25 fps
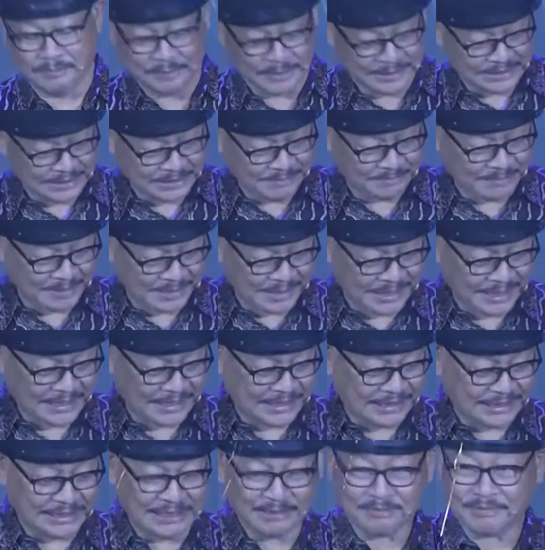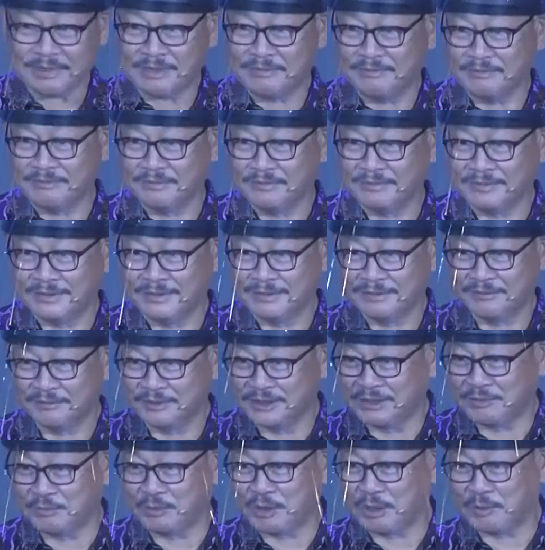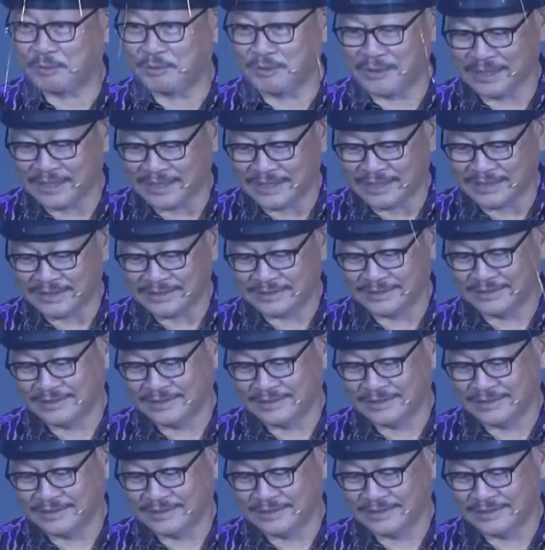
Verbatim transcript: ibadah pakai Alkitab kan mesti buka-buka